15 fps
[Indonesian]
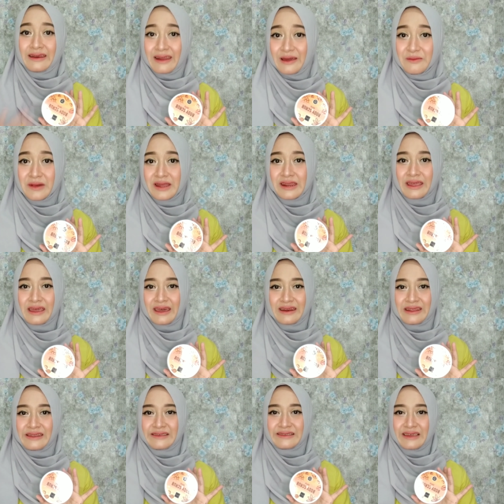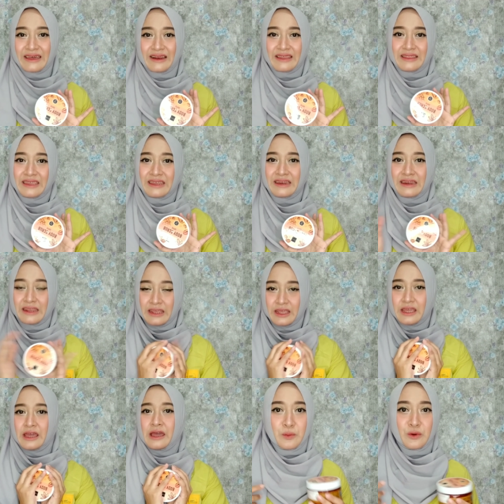Karena body care dari Scarlett
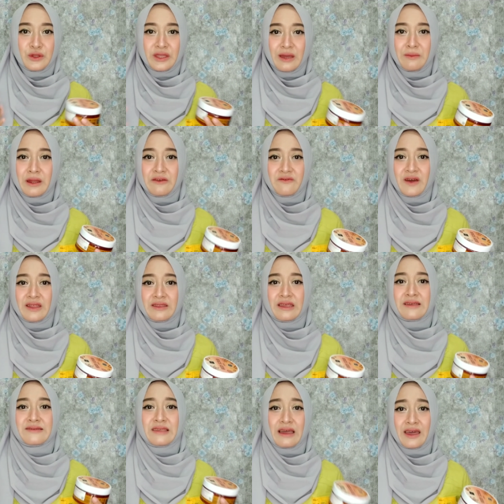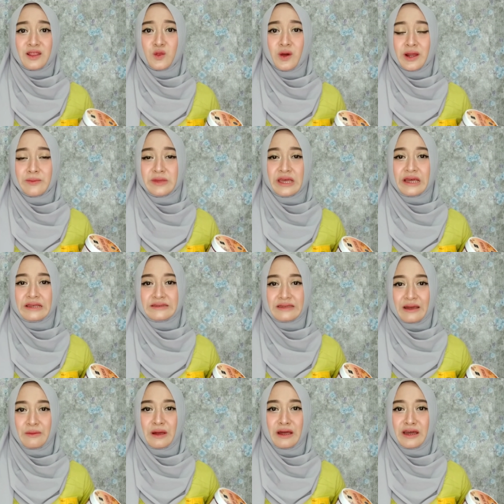ini punya manfaat yang sangat luar
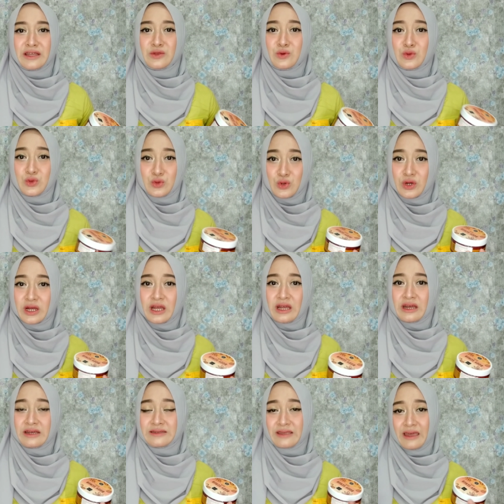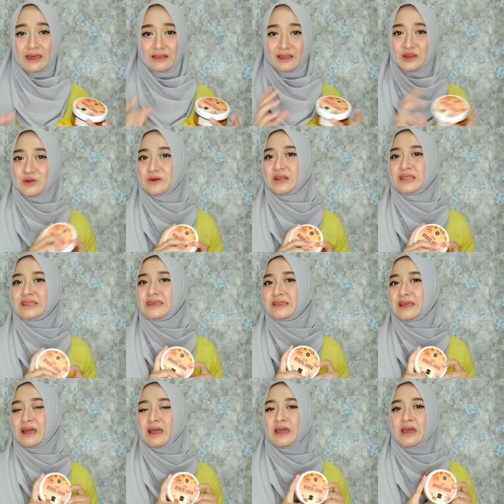biasa banget untuk uh, kesehatan kulit
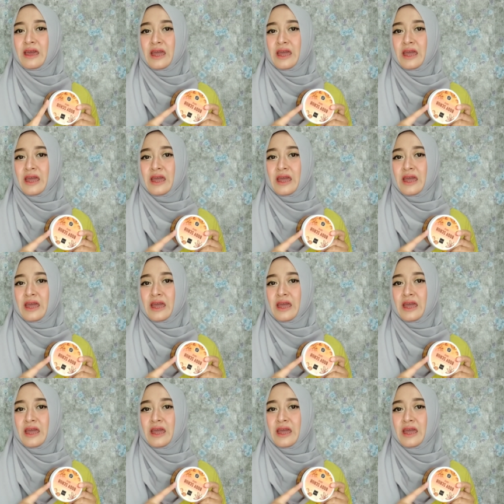kita.